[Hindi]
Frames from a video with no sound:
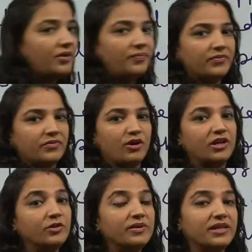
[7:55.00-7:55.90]
होगा
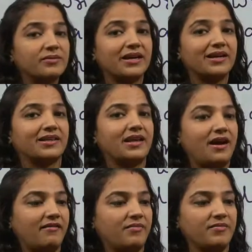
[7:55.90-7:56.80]
तो एल्यूमिनियम क्या
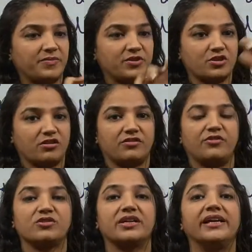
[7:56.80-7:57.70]
करता है हवा में अपने चारों
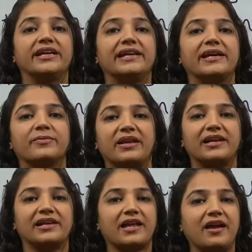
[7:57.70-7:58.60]
तरफ ऑक्साइड की लेयर
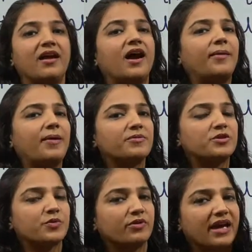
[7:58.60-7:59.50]
बना लेता है अब
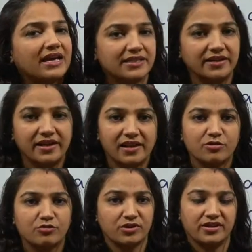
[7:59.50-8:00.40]
आप इस पर कोई एसिड
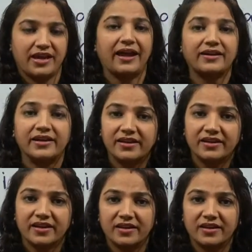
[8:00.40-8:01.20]
डाल दो तो ये रिएक्ट नहीं